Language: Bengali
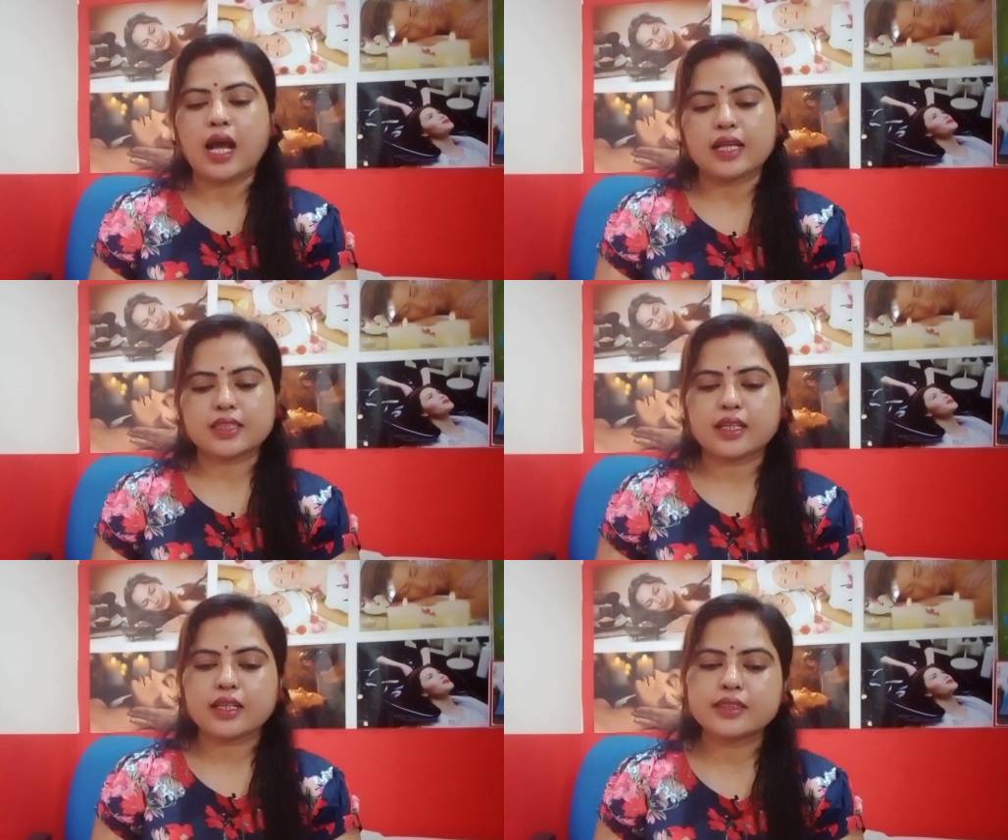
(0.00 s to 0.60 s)

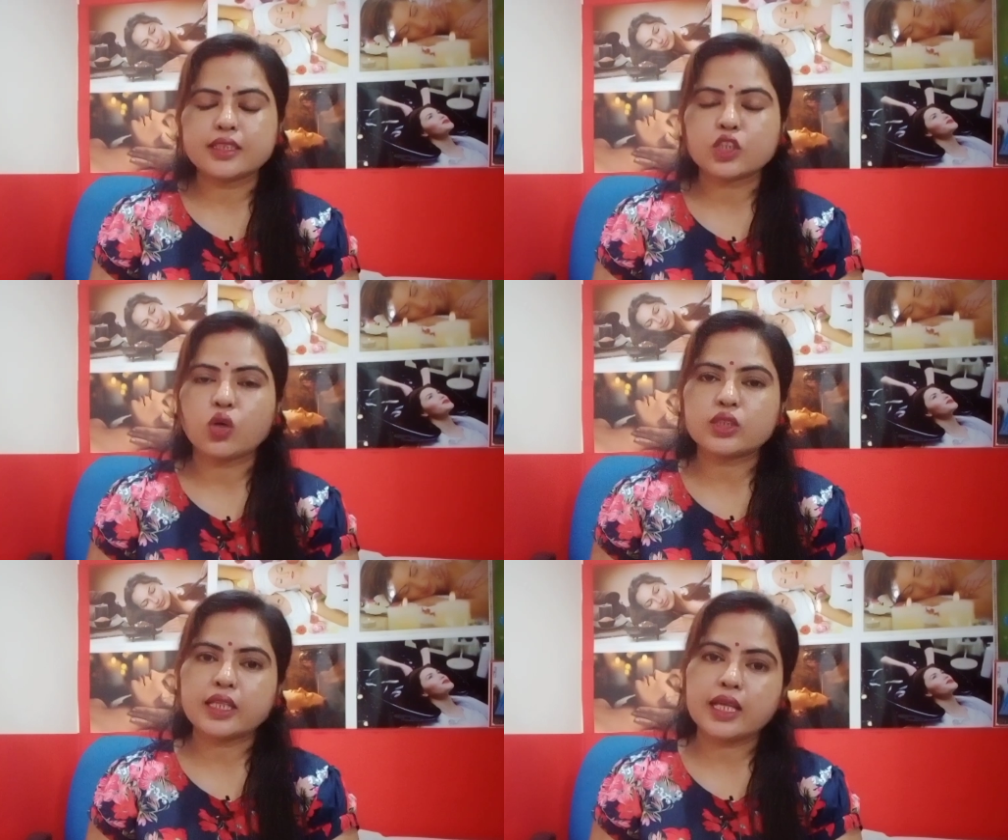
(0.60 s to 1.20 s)
আজকালকার দিনে তো
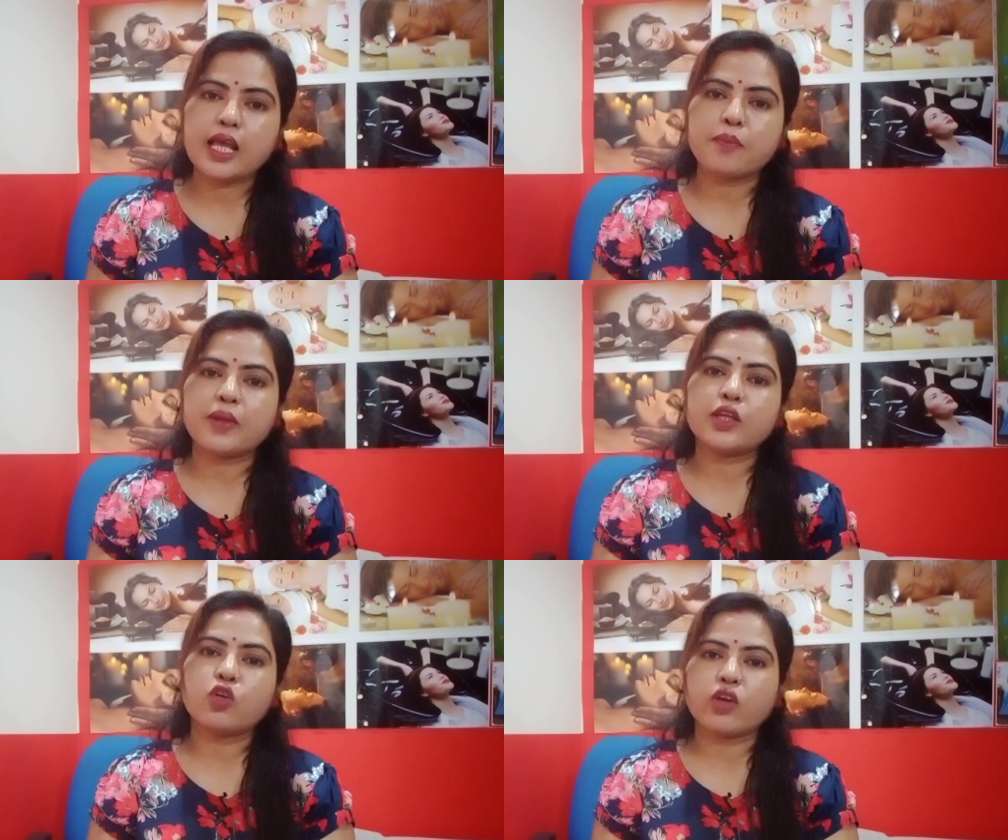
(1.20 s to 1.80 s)
তেল
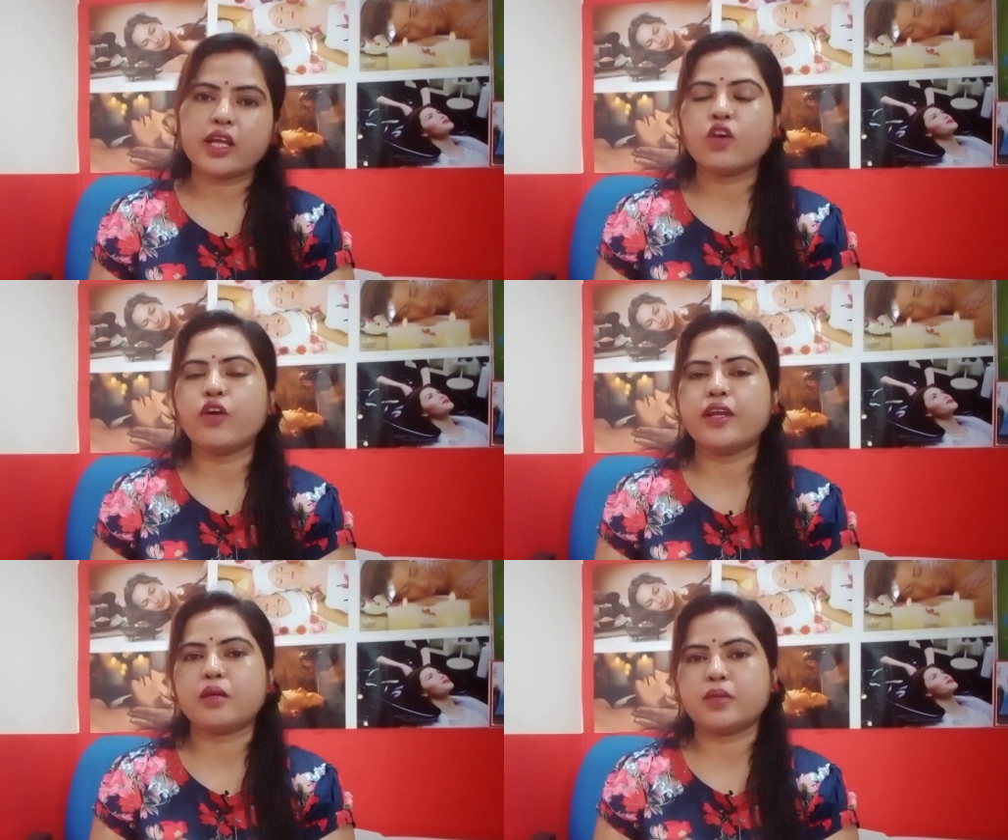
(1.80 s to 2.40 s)
অ্যাপ্লাই করাই
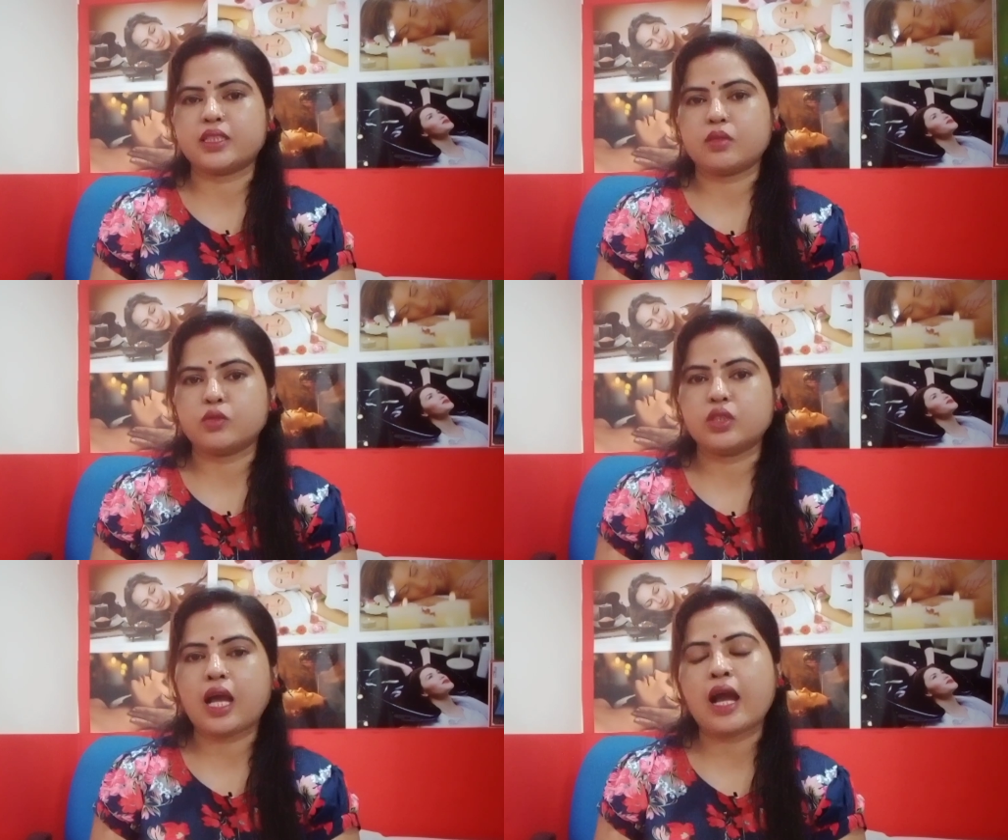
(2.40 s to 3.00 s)
হয় না মাথার
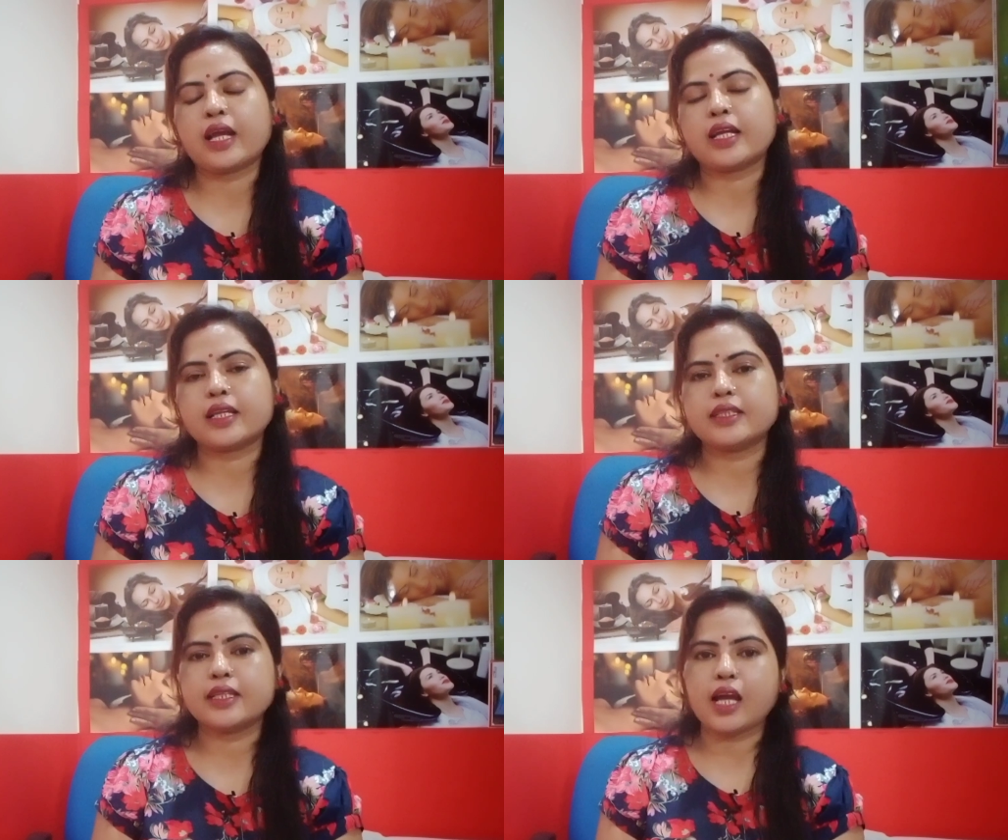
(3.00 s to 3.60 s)
মধ্যে আগেকার
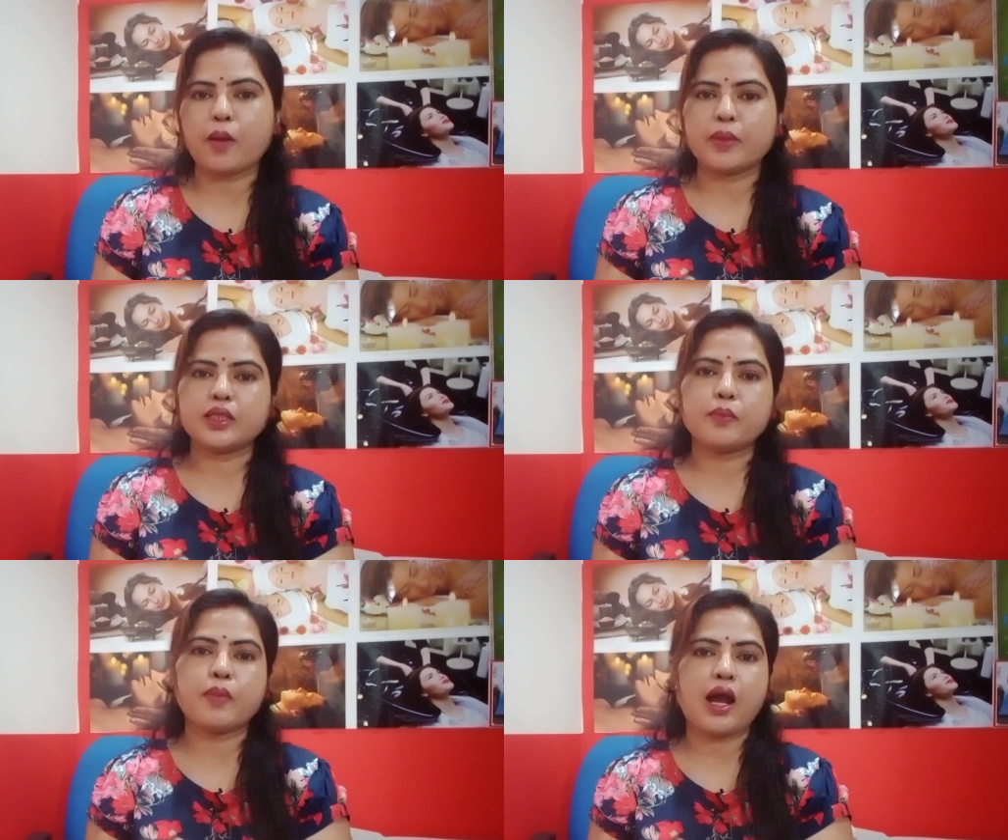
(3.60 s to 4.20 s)
দিনে
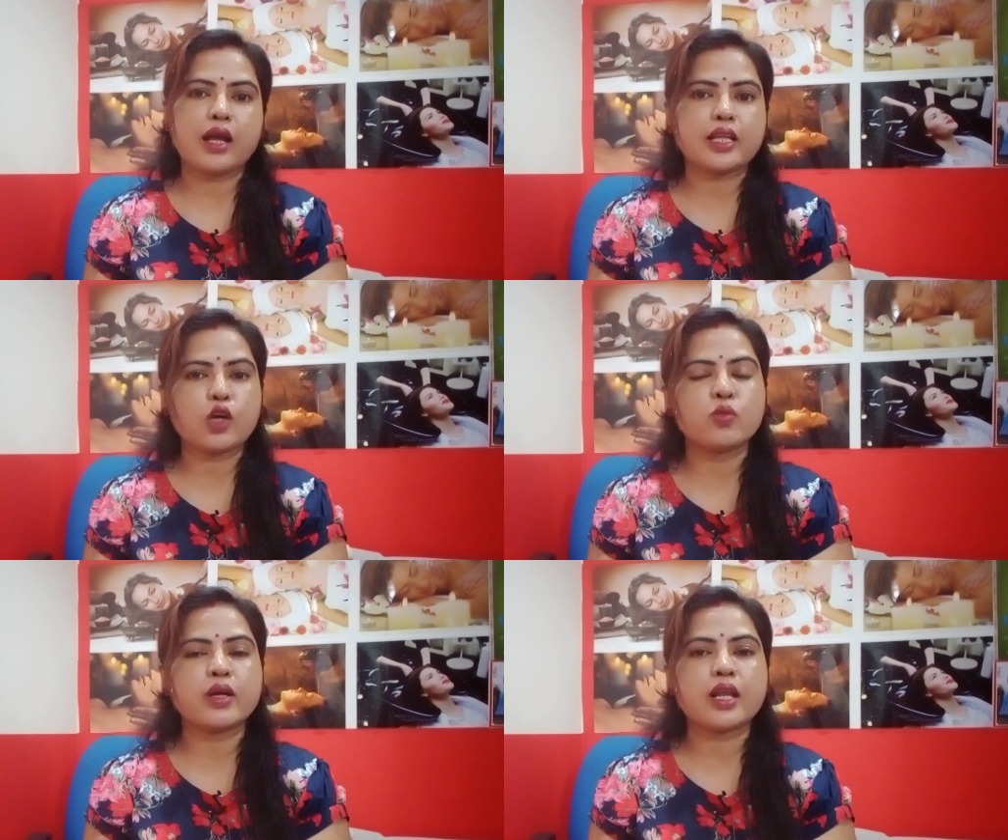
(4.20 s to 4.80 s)
আমাদের মা
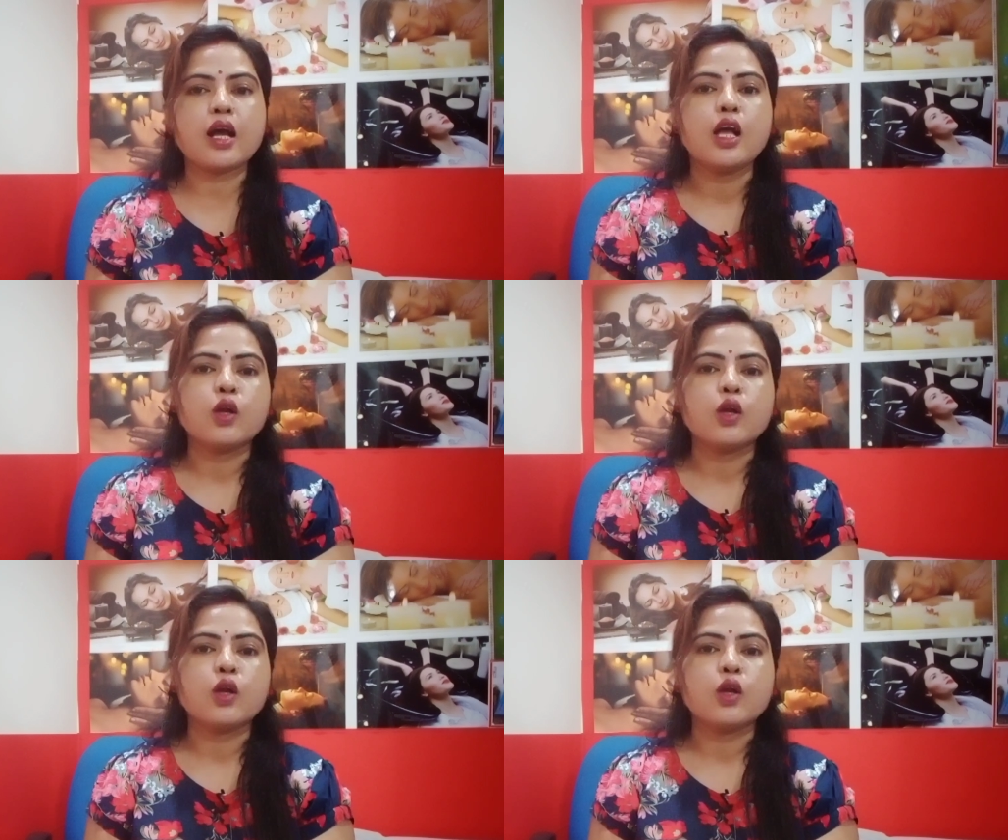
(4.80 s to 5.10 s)
ঠাকুমারা